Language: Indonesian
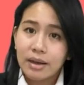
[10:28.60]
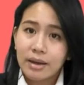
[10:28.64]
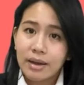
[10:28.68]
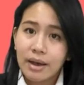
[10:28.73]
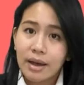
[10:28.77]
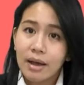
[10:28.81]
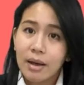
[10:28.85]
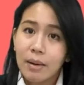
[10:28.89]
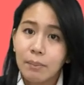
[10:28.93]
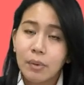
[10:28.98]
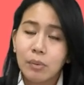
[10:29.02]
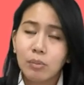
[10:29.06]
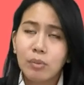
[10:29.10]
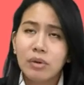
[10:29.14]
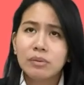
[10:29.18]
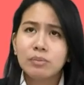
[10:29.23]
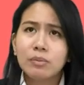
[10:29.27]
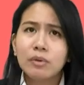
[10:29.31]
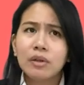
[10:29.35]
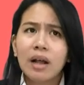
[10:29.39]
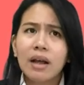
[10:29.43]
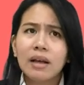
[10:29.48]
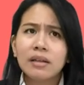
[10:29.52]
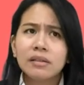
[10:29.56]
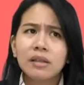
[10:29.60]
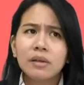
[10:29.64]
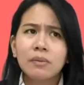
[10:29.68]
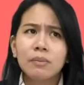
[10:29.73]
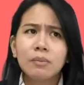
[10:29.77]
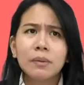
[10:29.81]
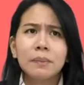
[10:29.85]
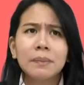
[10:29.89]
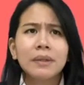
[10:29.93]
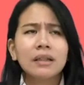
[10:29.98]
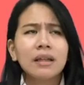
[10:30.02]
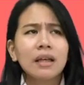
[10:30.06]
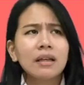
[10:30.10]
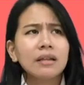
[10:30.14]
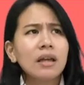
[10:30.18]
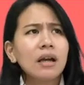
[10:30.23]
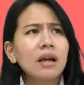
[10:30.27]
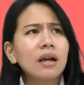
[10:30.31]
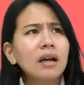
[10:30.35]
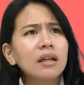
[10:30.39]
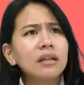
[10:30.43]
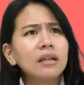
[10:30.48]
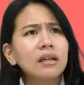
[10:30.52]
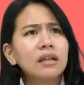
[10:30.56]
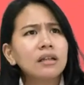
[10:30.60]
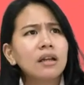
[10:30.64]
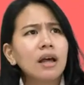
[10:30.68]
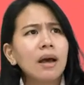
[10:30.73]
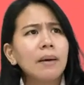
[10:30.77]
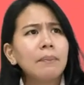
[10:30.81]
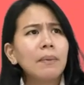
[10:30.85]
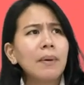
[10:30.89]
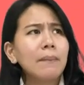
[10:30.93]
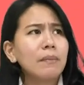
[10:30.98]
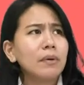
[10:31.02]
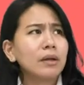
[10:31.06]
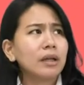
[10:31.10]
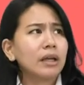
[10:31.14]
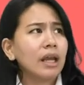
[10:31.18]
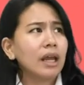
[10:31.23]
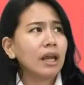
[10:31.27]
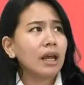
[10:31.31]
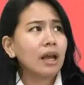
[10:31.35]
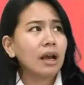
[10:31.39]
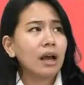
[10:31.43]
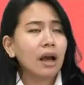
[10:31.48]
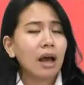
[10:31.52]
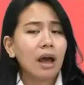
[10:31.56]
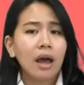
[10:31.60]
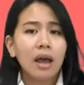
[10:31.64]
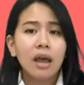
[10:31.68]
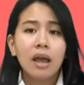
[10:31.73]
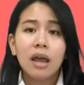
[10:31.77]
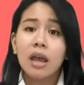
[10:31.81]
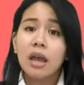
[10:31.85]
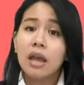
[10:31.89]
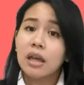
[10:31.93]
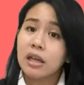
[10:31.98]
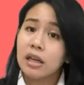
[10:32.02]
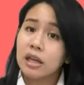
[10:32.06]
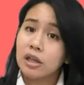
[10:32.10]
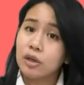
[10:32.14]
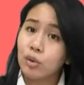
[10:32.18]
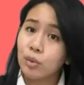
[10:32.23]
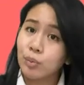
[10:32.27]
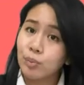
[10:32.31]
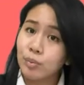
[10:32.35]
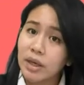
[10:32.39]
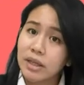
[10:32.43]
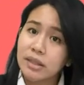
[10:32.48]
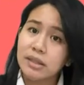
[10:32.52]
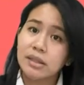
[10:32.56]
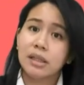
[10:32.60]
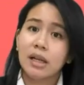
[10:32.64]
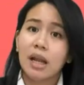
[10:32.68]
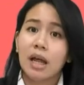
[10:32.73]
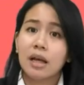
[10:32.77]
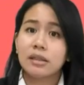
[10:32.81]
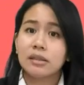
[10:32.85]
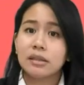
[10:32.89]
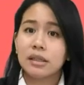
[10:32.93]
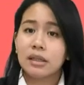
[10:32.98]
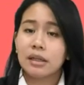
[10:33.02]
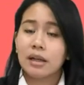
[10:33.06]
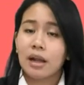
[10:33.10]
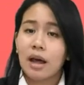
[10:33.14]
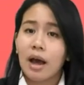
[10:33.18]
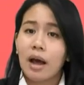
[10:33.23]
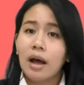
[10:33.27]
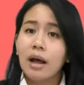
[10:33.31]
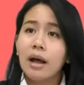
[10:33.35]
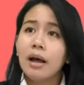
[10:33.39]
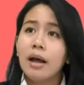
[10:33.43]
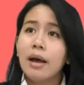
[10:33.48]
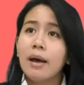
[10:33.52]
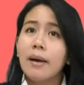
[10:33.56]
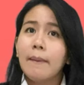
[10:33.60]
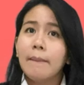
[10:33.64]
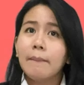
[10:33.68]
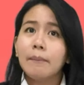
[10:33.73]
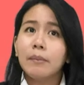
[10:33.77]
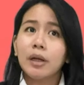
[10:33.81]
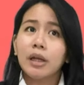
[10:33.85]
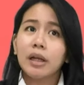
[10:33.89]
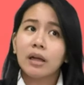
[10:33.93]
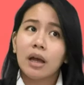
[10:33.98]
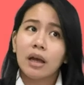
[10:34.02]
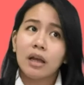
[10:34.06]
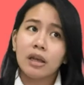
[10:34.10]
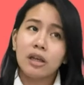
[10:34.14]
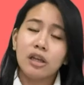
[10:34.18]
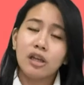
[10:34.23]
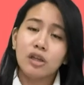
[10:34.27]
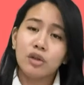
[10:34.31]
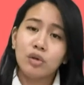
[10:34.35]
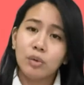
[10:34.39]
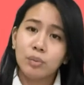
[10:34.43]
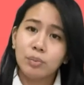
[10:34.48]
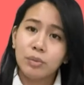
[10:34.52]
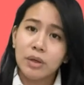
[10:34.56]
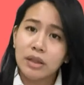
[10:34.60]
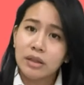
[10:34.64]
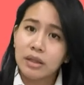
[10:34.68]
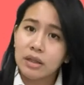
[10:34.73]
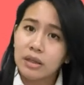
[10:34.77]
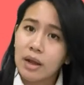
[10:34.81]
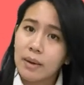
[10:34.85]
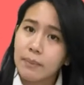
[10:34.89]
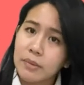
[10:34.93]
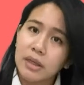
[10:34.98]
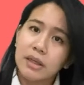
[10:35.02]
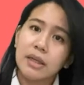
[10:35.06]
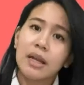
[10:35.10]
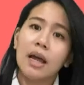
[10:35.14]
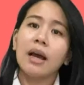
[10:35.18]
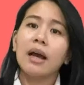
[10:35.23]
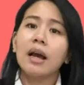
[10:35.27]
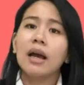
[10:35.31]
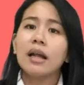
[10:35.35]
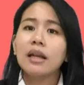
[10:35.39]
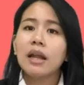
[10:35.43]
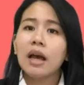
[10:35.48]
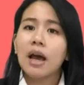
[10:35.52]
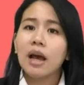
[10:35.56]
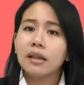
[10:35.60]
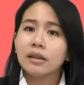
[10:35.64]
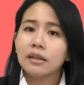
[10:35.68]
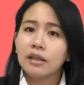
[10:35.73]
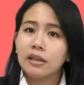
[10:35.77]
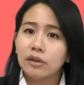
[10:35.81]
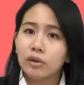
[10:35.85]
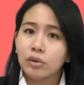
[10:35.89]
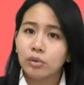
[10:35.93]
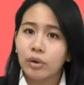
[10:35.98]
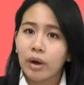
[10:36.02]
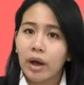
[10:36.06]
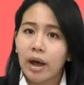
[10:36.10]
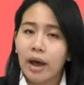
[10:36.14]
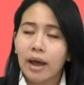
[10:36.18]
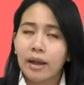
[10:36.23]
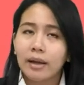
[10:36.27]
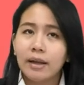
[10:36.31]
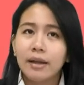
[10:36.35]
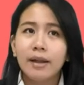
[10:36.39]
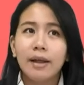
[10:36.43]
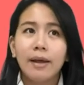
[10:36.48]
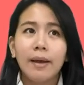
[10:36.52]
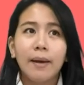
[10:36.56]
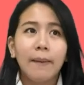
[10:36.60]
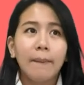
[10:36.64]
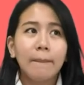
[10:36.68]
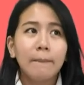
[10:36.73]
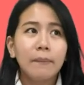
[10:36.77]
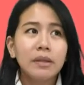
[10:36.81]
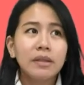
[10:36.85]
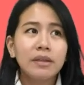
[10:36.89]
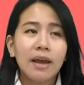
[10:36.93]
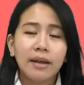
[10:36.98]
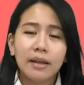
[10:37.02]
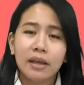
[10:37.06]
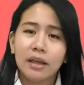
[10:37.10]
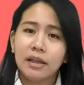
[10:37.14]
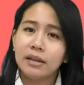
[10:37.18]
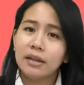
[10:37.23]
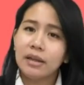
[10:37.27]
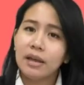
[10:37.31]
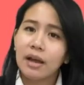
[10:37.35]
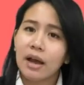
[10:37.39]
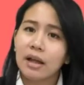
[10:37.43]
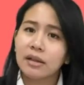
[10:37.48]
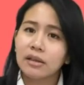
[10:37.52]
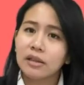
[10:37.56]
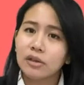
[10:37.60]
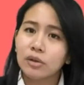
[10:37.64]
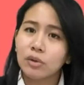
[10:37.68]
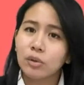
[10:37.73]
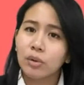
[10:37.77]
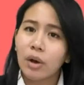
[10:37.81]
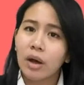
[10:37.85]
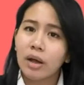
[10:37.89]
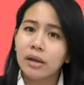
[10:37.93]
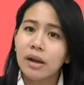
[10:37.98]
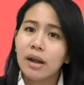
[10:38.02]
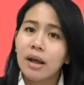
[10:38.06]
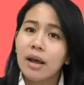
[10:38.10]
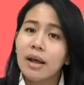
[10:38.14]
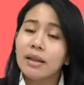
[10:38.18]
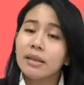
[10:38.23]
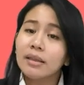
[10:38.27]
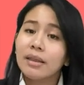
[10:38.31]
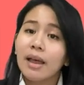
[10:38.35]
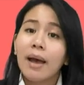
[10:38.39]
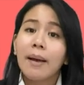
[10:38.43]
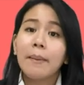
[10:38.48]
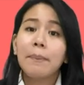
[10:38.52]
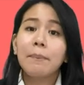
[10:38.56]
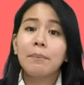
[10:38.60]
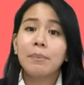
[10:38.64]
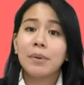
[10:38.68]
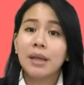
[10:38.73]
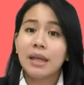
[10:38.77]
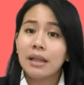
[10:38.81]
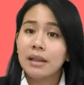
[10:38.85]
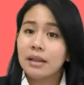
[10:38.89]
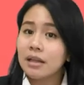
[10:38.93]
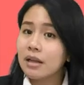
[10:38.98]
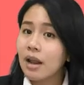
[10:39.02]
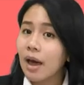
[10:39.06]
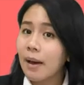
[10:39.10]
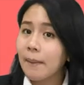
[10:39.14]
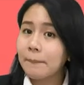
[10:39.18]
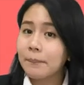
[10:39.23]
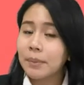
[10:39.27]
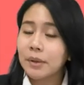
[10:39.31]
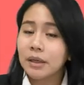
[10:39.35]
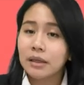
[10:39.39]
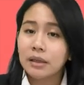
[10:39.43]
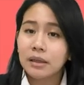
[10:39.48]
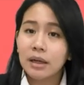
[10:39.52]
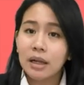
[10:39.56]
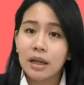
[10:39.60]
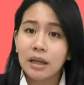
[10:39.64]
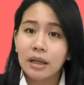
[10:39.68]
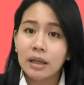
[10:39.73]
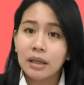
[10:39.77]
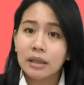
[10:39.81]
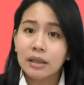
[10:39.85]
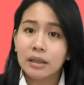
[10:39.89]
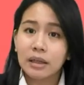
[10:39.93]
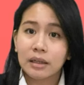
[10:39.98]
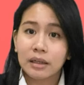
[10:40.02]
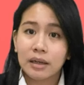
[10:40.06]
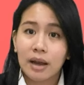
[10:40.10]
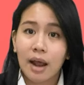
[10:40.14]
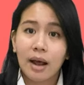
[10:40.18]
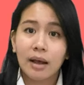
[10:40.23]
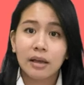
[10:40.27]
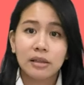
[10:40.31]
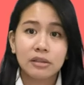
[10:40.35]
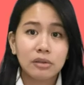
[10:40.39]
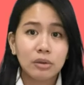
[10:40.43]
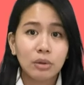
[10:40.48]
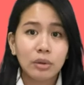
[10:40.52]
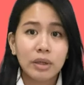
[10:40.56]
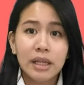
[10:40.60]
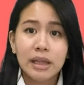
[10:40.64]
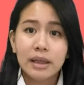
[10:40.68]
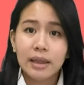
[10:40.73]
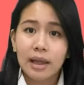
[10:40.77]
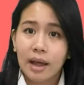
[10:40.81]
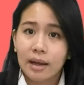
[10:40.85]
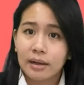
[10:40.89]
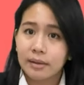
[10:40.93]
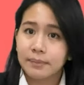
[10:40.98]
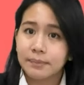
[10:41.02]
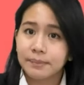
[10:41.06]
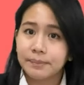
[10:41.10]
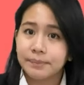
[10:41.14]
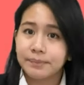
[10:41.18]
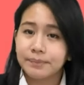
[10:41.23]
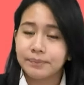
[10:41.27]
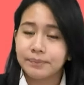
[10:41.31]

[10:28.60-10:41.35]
Ya, pemazmur Asaf mempertanyakan kenapa mereka hidupnya senang-senang, mereka hidupnya tidak menyenangkan hati Tuhan, menyakiti hati Tuhan, tapi tidak pernah kena kesulitan.